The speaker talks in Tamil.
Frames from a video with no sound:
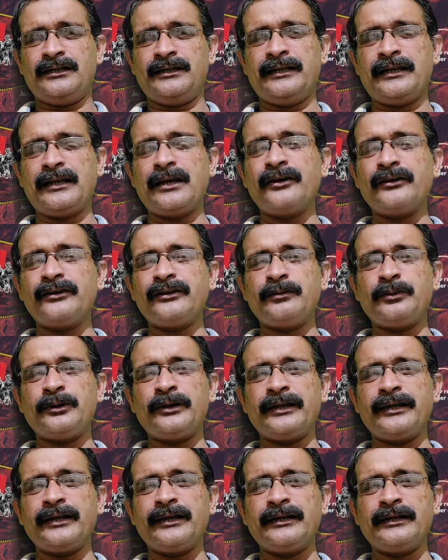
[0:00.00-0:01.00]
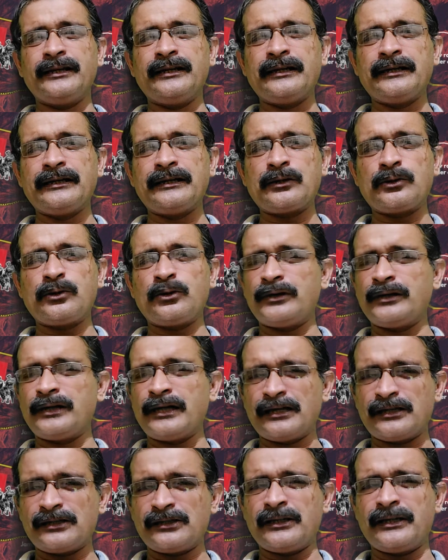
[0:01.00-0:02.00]
நிராயுத பாணியாக நின்றுக்கிட்டு இருக்கோம்னு
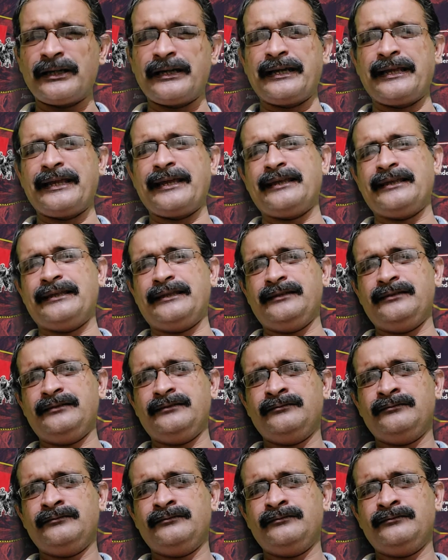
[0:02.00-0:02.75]
அர்த்தம் கிடையாது